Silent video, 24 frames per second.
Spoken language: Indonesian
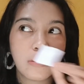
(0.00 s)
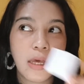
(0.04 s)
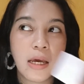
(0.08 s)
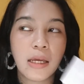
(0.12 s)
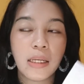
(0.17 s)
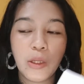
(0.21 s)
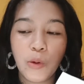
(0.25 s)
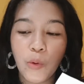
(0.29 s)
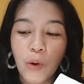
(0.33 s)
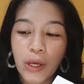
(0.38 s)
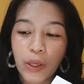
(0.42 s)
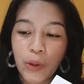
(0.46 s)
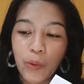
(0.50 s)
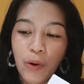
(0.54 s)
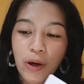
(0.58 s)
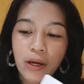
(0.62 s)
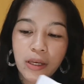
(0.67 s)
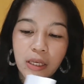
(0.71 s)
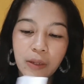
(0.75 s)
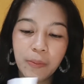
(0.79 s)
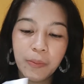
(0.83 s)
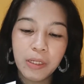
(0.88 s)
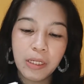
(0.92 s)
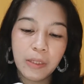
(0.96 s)
Nah ini
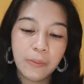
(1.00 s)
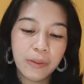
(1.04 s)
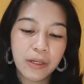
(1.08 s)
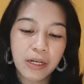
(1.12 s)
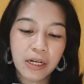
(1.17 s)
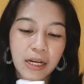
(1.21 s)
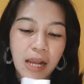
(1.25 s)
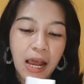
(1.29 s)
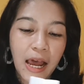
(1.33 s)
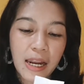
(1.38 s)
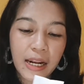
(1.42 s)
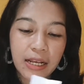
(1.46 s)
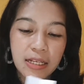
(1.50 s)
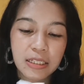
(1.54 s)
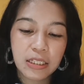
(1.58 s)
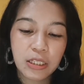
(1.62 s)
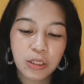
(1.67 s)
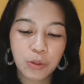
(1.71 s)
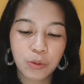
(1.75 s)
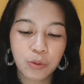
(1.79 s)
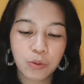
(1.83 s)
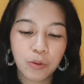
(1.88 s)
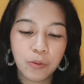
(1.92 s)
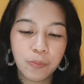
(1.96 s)
wangi-wanginya bener-bener ke arah
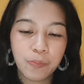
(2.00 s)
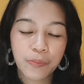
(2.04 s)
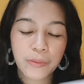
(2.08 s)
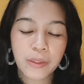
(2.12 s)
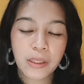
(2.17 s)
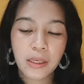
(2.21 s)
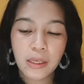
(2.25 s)
situ